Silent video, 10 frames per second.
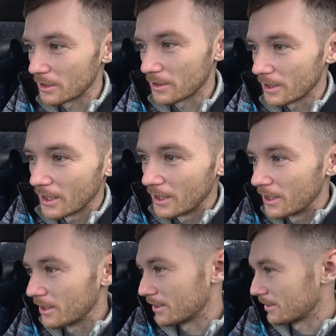Э,
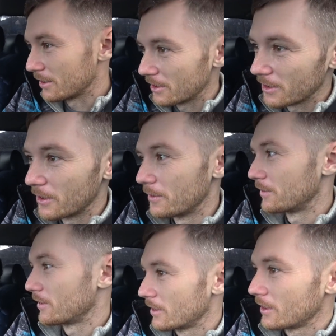на 6
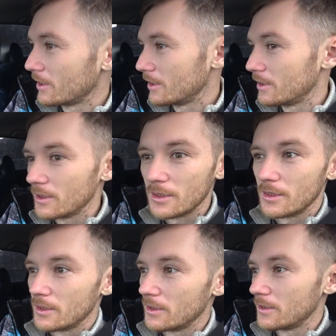месяцев по 3 тысячи
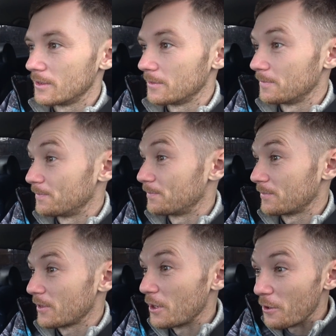кредит идет
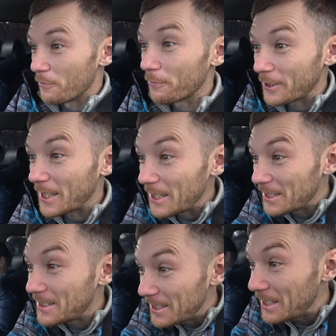
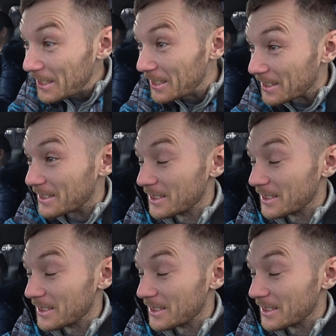кредит.